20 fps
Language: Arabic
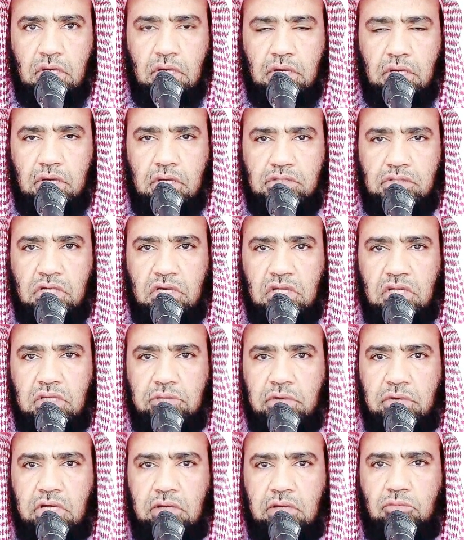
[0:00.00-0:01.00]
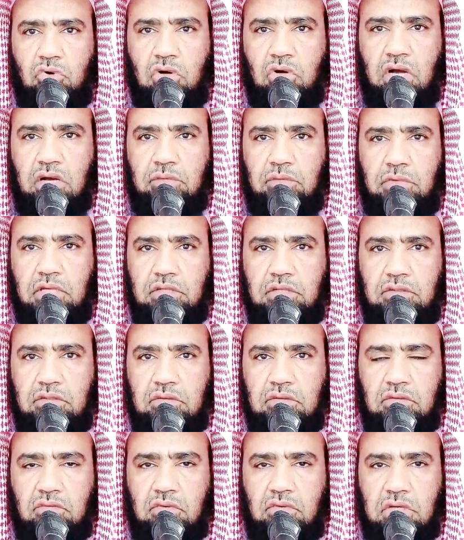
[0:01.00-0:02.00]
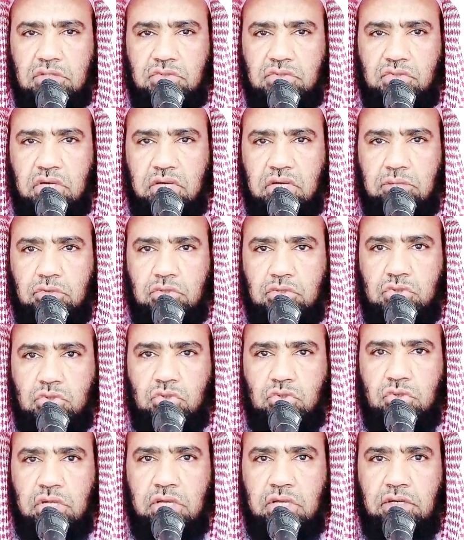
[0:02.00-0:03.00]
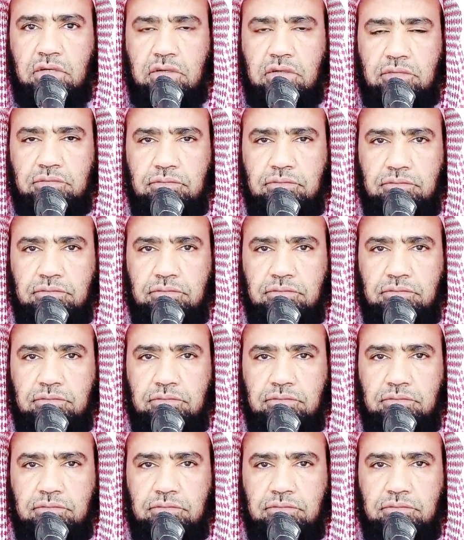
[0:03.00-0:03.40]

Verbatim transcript: أخرج الإمام أحمد وأصحاب السنن